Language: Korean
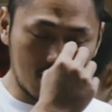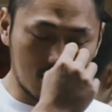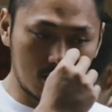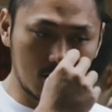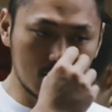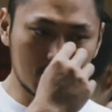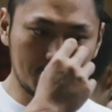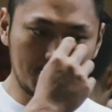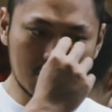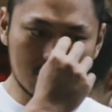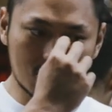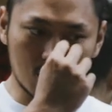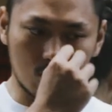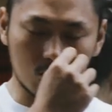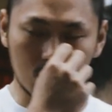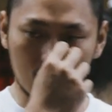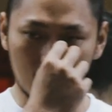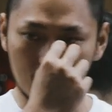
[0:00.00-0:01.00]
클래식 피지컬
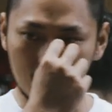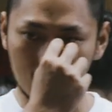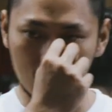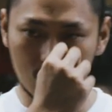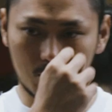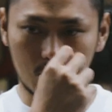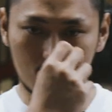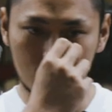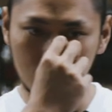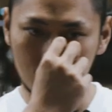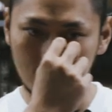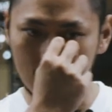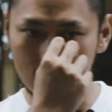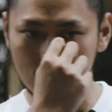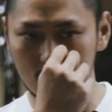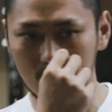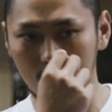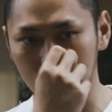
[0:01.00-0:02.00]
어떻게 보면은 백투더
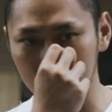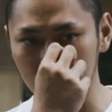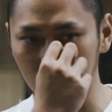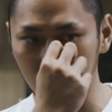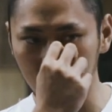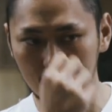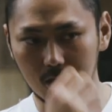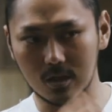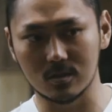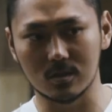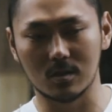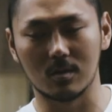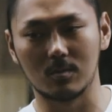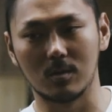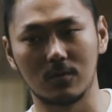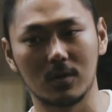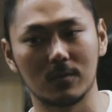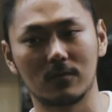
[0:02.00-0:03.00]
베이직이라서 예전에
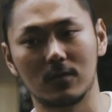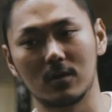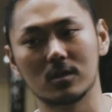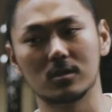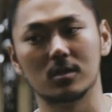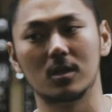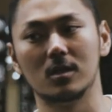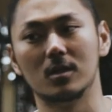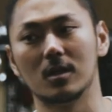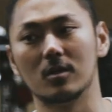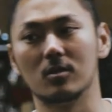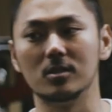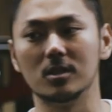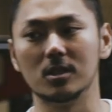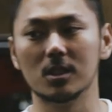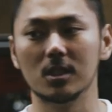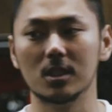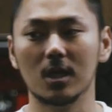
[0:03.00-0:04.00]
뭐 프랭크
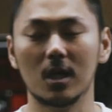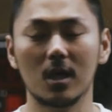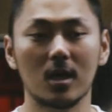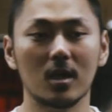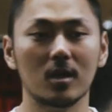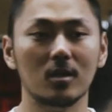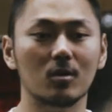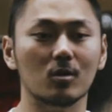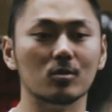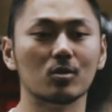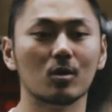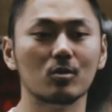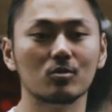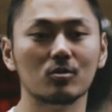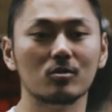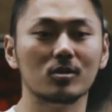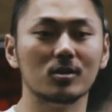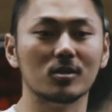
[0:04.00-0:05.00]
제인이라든지 이런
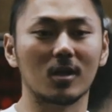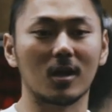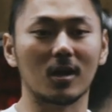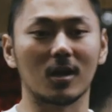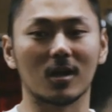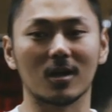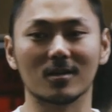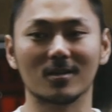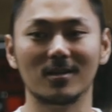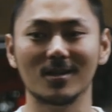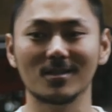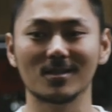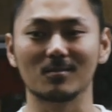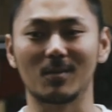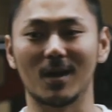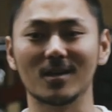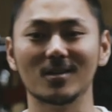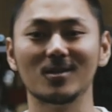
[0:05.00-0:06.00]
선수들의 약간
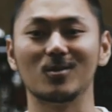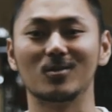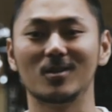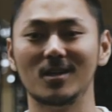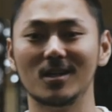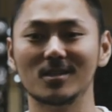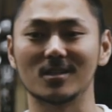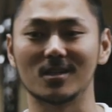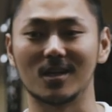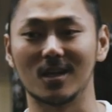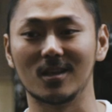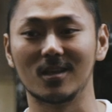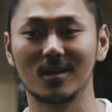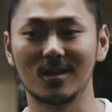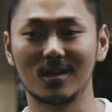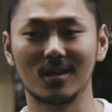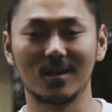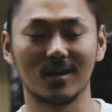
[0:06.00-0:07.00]
클래식, 말 그대로 클래식한
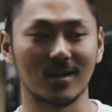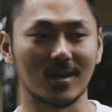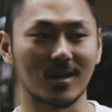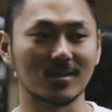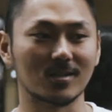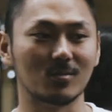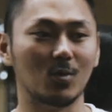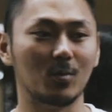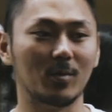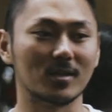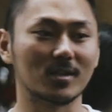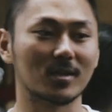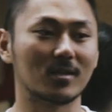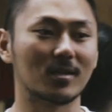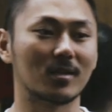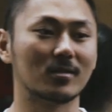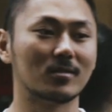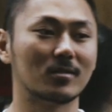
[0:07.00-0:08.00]
가장 몸에
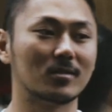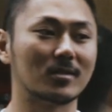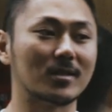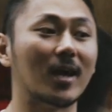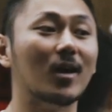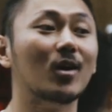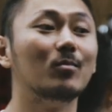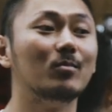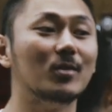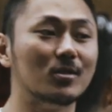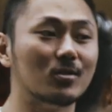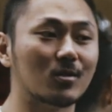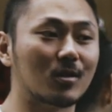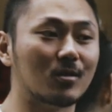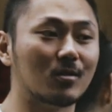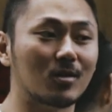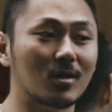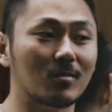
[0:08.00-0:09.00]

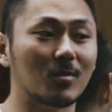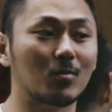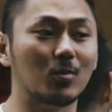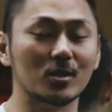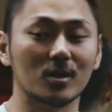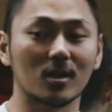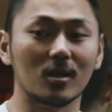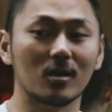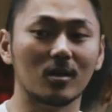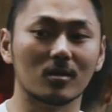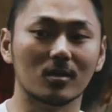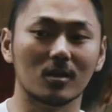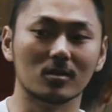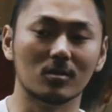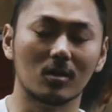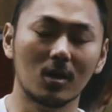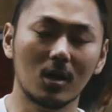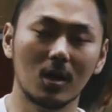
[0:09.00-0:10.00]
자연미적인 거를 많이 보잖아요.
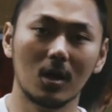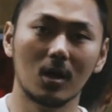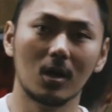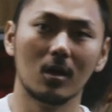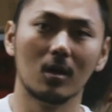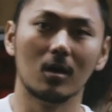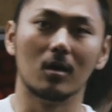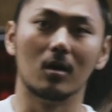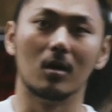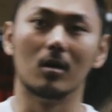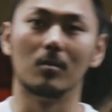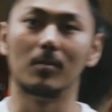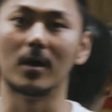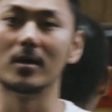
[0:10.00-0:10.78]
그래서 어